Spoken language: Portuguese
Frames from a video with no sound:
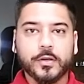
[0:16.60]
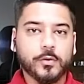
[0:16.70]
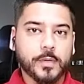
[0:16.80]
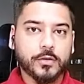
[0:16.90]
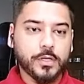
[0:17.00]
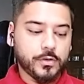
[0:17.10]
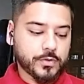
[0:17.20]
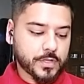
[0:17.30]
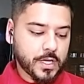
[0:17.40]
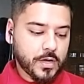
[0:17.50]
aqui no Mando
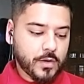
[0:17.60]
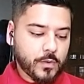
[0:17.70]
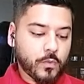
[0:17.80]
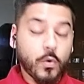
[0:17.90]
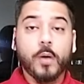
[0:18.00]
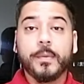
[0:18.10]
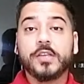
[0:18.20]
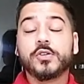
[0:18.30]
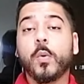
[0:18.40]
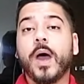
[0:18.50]
News. Um homem
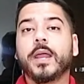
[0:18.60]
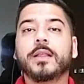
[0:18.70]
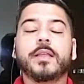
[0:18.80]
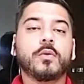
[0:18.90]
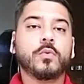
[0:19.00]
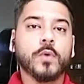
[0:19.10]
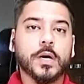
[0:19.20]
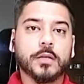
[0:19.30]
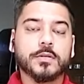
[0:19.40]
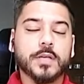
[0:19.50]
de 41
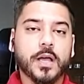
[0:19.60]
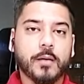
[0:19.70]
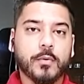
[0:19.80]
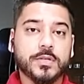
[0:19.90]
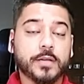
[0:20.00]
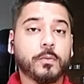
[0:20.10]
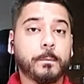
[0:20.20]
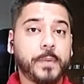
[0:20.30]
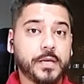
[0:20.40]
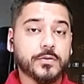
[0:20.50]
anos que acabou sendo
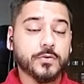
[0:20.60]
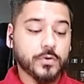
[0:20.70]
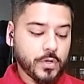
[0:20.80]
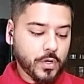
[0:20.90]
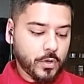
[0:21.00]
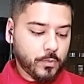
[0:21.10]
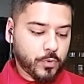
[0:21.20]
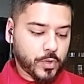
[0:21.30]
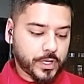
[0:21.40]
preso por